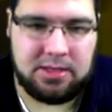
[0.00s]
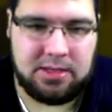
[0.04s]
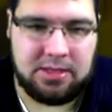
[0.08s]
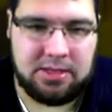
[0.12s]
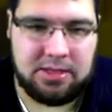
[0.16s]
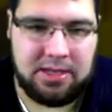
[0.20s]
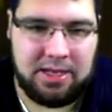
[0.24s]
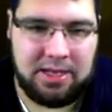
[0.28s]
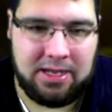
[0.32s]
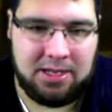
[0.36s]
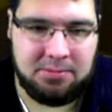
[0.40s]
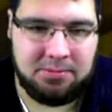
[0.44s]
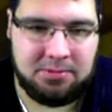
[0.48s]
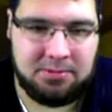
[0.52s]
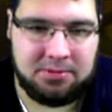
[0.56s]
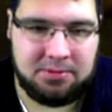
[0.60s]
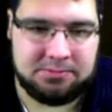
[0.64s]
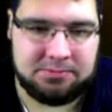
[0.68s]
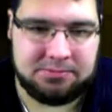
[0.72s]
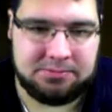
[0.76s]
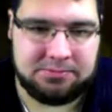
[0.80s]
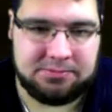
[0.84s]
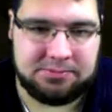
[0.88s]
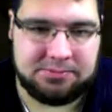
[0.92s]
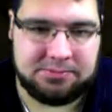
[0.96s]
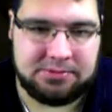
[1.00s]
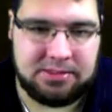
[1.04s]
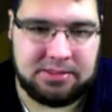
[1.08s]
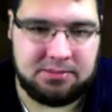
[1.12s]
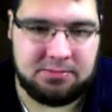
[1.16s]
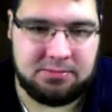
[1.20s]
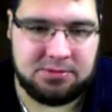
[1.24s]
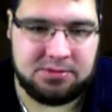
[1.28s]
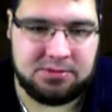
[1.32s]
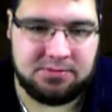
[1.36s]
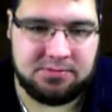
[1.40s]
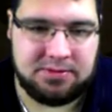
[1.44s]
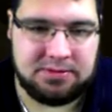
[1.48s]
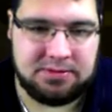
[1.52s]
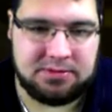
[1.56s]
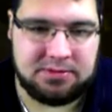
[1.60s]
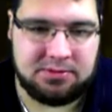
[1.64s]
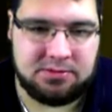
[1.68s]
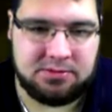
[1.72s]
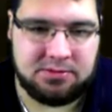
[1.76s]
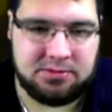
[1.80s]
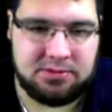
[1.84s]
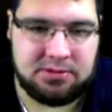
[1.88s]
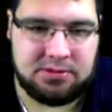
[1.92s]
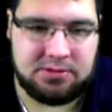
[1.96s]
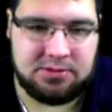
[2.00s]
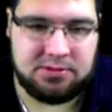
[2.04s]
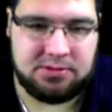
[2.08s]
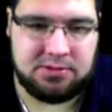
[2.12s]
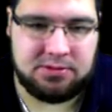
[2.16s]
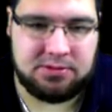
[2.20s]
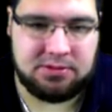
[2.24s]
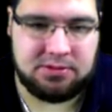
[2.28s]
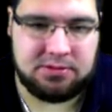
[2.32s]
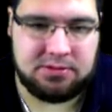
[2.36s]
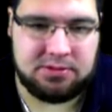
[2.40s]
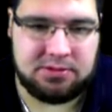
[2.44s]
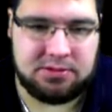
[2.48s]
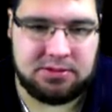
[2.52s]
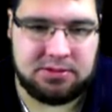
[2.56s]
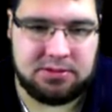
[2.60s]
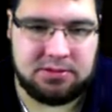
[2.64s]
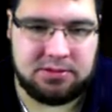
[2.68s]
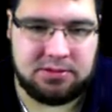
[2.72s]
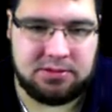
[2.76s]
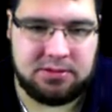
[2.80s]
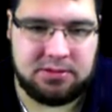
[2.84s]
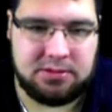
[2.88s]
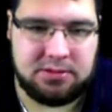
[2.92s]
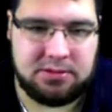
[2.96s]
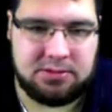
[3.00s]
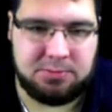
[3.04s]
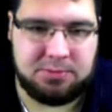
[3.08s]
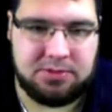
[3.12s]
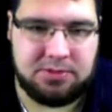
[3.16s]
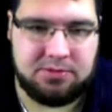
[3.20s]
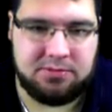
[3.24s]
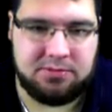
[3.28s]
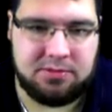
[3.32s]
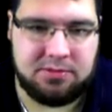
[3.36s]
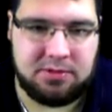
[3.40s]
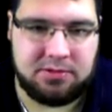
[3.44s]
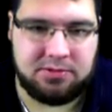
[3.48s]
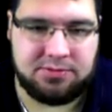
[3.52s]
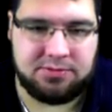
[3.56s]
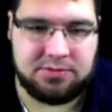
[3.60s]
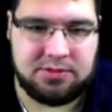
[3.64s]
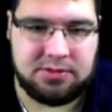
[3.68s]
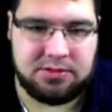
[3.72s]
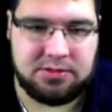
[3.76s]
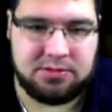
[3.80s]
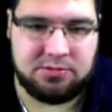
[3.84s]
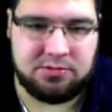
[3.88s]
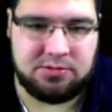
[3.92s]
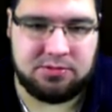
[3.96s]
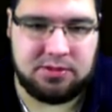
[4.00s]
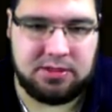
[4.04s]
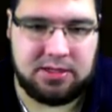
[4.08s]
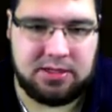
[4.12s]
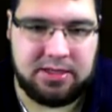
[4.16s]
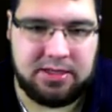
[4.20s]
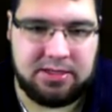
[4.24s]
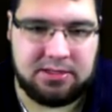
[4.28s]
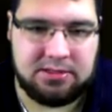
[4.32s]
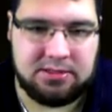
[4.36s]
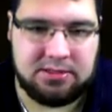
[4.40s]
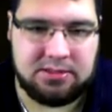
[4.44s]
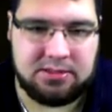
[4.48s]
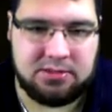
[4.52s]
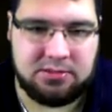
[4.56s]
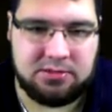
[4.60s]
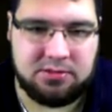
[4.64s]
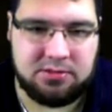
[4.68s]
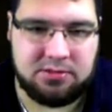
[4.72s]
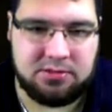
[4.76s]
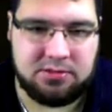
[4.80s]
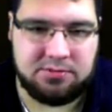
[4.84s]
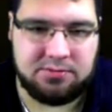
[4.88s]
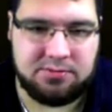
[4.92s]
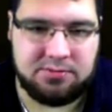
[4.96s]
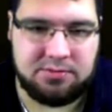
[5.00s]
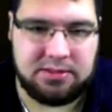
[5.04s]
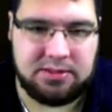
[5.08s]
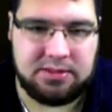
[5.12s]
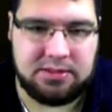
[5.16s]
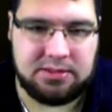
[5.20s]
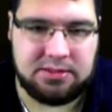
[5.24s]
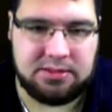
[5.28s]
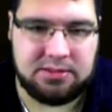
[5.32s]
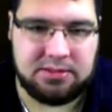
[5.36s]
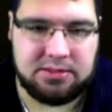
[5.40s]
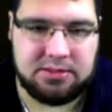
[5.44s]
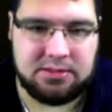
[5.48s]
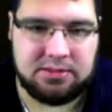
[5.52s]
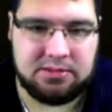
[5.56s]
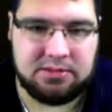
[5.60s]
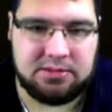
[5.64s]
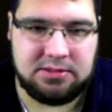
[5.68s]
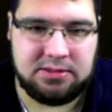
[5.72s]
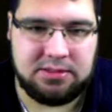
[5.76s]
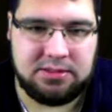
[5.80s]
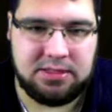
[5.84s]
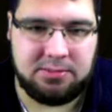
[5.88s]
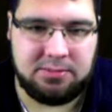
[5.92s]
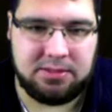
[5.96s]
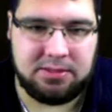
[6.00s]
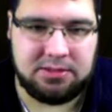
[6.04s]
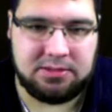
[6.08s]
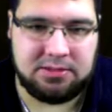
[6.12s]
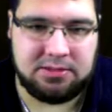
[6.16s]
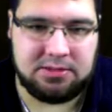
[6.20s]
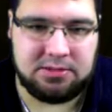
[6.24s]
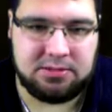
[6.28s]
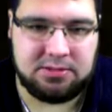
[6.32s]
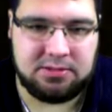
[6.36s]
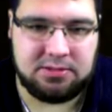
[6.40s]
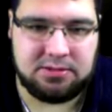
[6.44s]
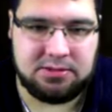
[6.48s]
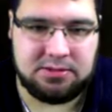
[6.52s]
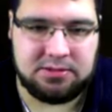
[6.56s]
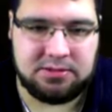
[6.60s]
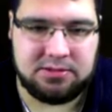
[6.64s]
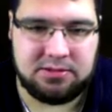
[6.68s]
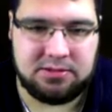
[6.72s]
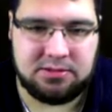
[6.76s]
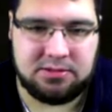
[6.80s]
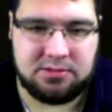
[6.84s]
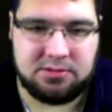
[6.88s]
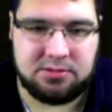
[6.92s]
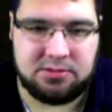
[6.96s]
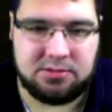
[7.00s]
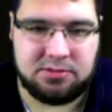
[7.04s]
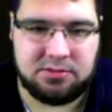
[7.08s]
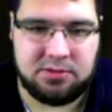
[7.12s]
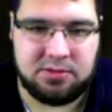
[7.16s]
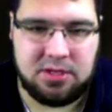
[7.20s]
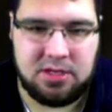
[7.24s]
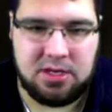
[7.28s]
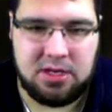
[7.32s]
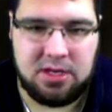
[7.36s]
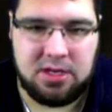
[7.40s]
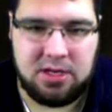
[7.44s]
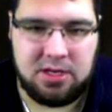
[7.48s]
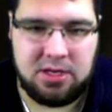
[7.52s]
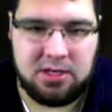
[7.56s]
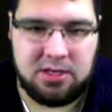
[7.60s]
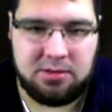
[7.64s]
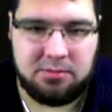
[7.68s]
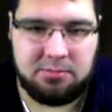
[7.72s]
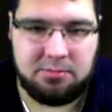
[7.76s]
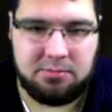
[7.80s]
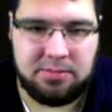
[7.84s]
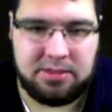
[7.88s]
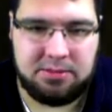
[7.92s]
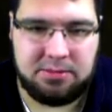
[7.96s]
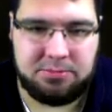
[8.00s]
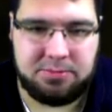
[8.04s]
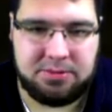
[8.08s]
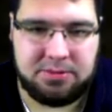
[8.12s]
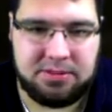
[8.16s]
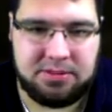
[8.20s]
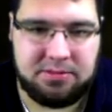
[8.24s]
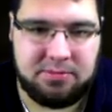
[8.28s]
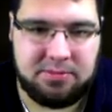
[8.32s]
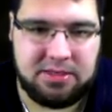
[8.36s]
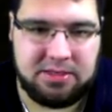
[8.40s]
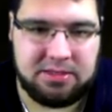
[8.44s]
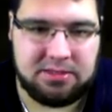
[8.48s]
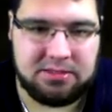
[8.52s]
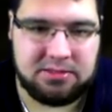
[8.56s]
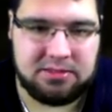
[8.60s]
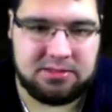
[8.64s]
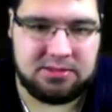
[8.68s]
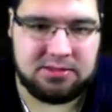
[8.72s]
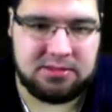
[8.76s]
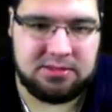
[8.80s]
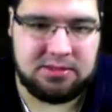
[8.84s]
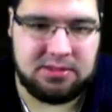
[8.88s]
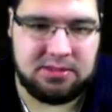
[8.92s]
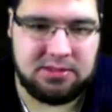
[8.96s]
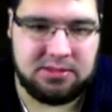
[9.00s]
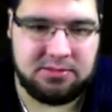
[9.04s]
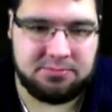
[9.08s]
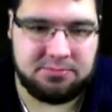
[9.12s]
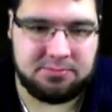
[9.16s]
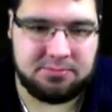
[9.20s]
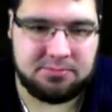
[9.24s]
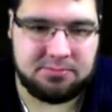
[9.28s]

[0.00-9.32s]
Aber da müssen wir jetzt durch, denn ich bin auf der Suche eigentlich noch nach äh, Diamant. Das ist noch so mein primäres Ziel,